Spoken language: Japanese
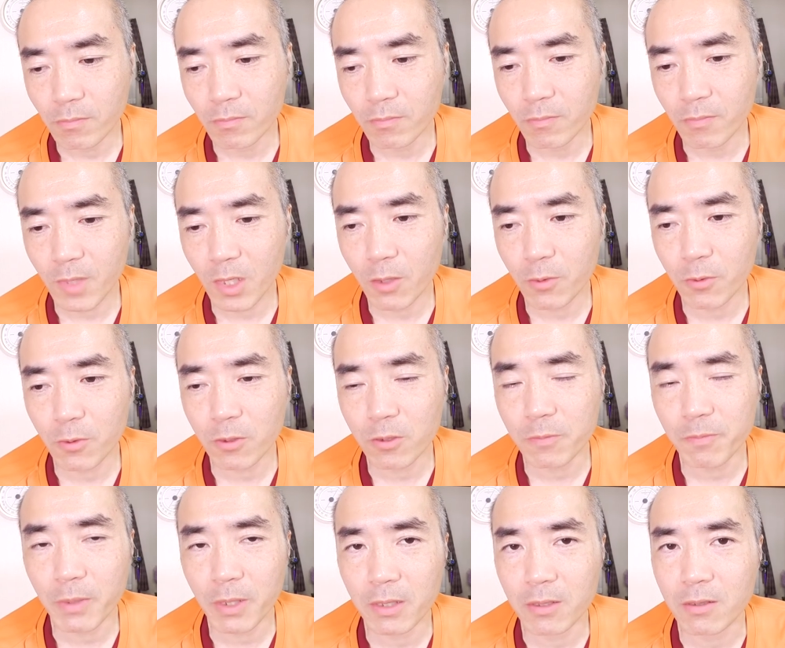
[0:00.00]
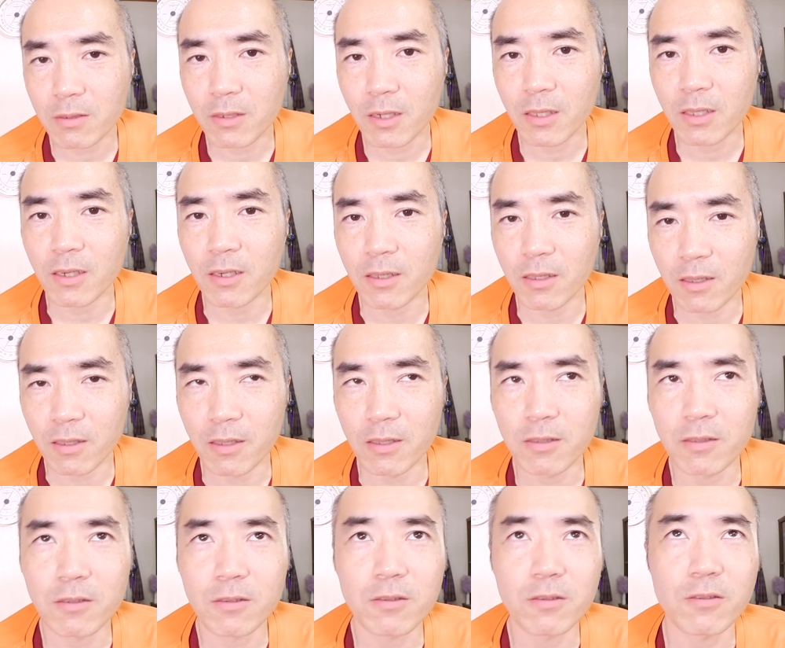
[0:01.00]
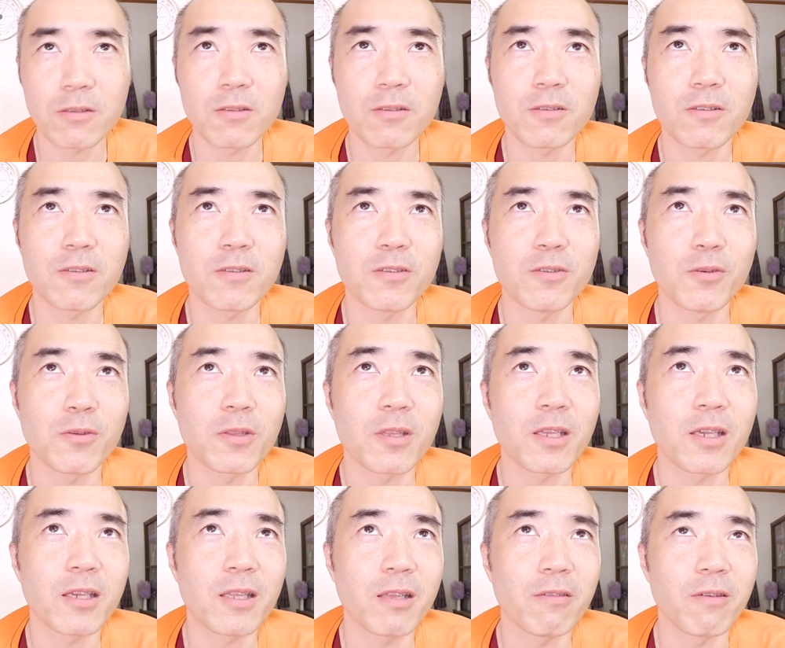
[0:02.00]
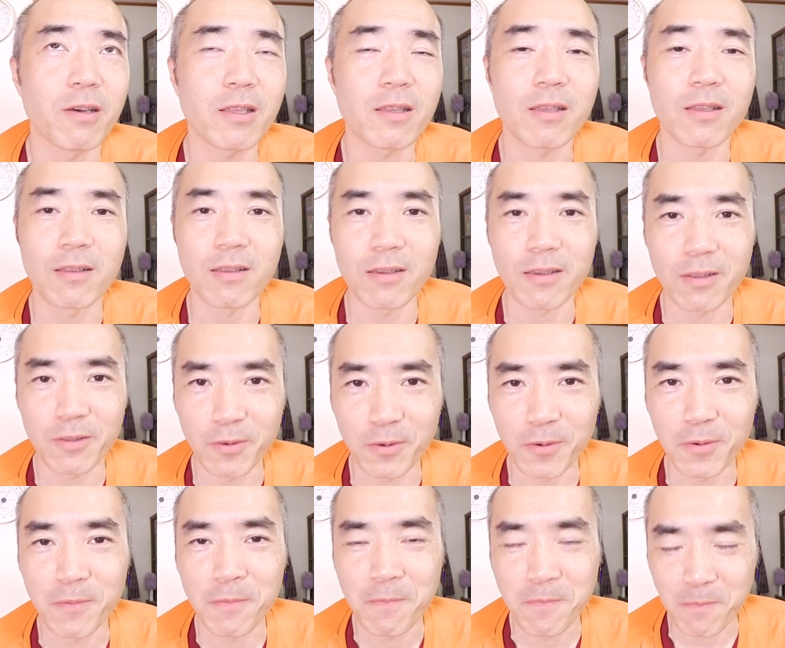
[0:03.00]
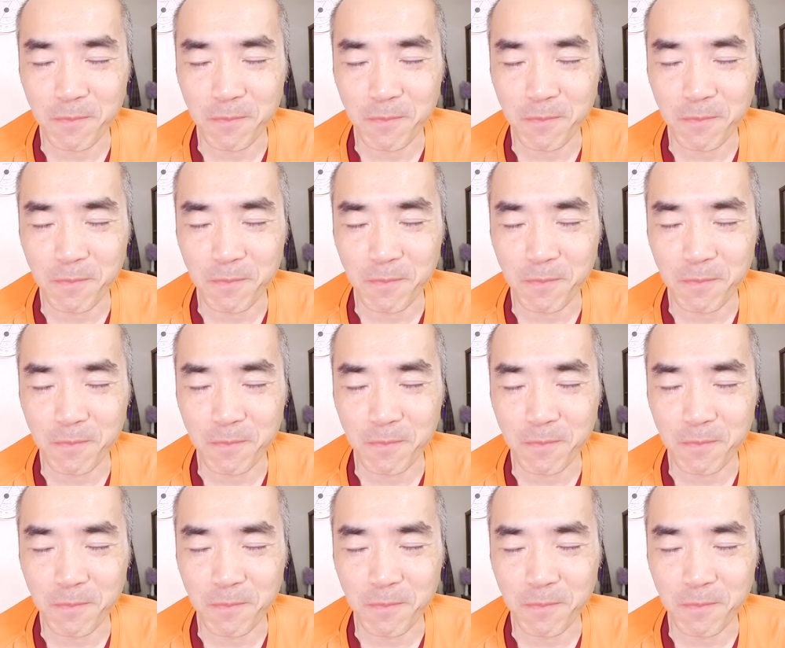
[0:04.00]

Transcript: うん、結局パン作らなかったね作る予定ではあったんだけど